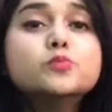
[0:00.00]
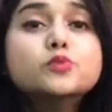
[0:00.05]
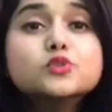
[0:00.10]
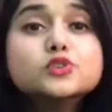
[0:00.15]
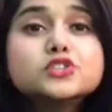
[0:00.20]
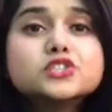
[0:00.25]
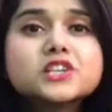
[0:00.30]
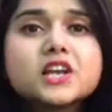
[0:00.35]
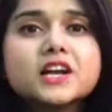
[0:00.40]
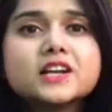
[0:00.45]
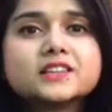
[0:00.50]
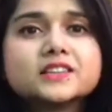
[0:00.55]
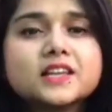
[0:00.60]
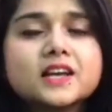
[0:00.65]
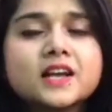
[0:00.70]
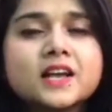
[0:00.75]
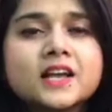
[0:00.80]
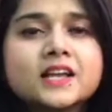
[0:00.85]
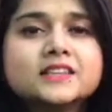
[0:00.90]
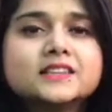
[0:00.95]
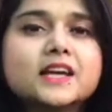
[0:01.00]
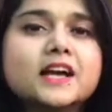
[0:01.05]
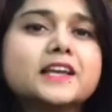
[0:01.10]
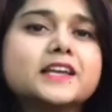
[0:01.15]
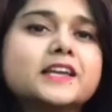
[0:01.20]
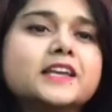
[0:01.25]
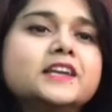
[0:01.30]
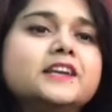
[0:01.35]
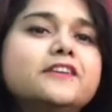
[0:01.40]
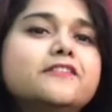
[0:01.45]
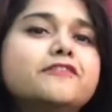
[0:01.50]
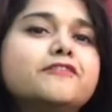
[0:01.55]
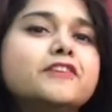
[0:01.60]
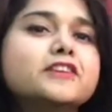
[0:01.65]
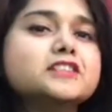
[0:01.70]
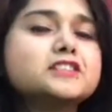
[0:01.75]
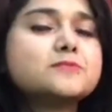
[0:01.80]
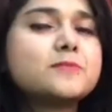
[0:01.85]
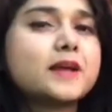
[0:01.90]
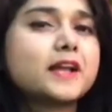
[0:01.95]
बूस्ट करता है ताकि
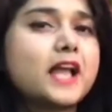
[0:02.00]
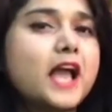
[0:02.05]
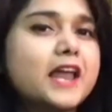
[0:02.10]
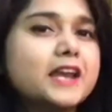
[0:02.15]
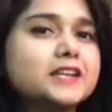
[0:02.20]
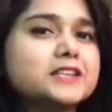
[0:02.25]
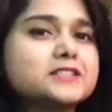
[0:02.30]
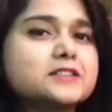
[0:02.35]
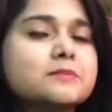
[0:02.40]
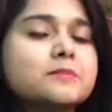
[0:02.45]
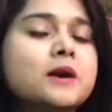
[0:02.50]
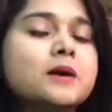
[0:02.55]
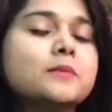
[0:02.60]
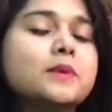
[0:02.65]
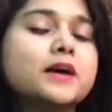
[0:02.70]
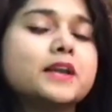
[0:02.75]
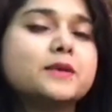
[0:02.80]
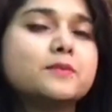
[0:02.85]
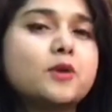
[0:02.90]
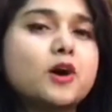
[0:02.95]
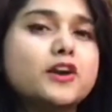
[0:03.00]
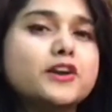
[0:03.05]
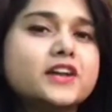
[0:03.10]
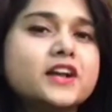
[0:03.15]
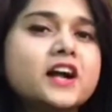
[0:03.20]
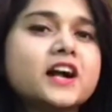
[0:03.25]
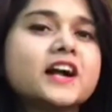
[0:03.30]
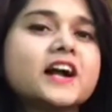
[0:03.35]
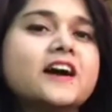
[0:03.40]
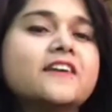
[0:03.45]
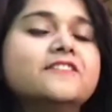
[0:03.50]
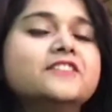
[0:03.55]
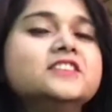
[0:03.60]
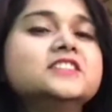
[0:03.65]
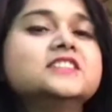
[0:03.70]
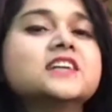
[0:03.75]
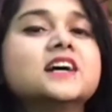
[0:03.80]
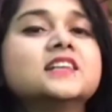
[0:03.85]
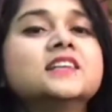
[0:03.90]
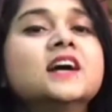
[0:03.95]
डिफेंस मैकेनिज़्म हमारे बॉडी का काफ़ी
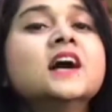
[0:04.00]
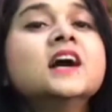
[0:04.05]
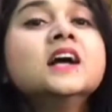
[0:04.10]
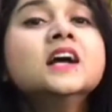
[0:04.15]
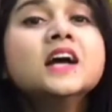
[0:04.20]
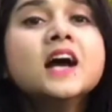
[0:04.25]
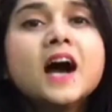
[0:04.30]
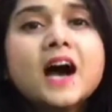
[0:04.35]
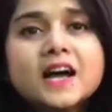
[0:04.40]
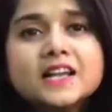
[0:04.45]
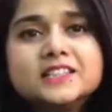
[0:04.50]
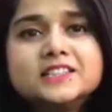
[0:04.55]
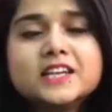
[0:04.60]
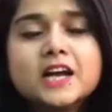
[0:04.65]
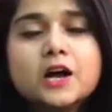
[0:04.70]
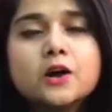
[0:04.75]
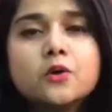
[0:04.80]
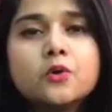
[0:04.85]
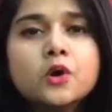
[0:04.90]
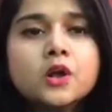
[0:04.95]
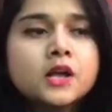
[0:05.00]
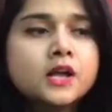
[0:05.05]
ज़्यादा अच्छा हो